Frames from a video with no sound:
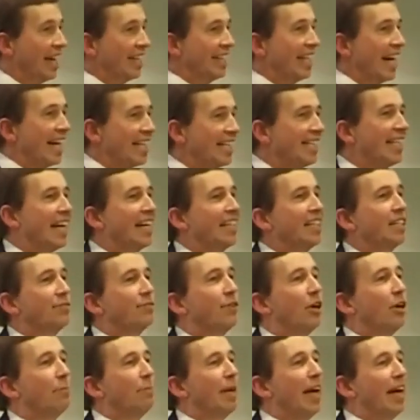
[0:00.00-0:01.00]
Das sagte
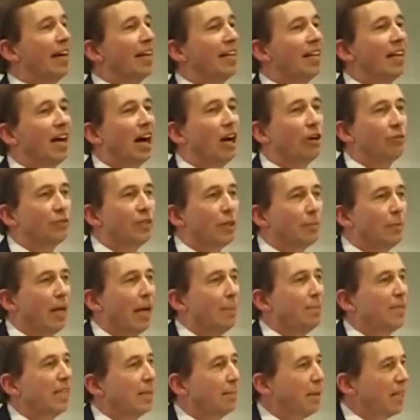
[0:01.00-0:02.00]
Frau Merkel auf dem
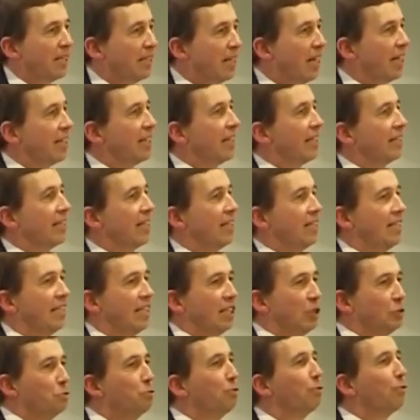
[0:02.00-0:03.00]
Leipziger Parteitag der
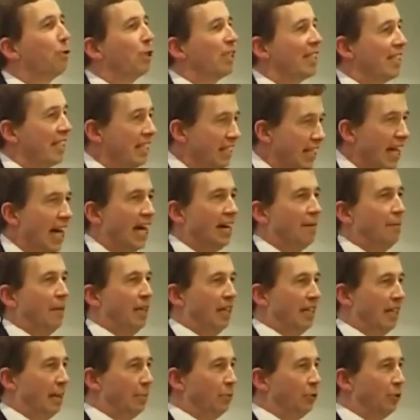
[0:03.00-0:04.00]
CDU vor zehn Jahren,
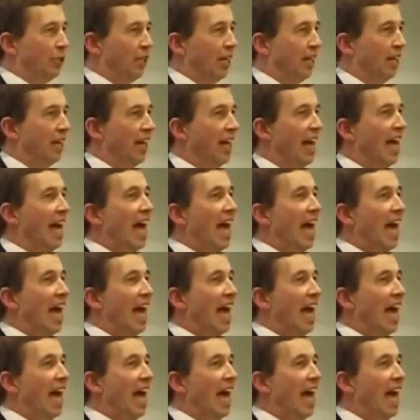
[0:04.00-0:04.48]
meine Damen und Herren.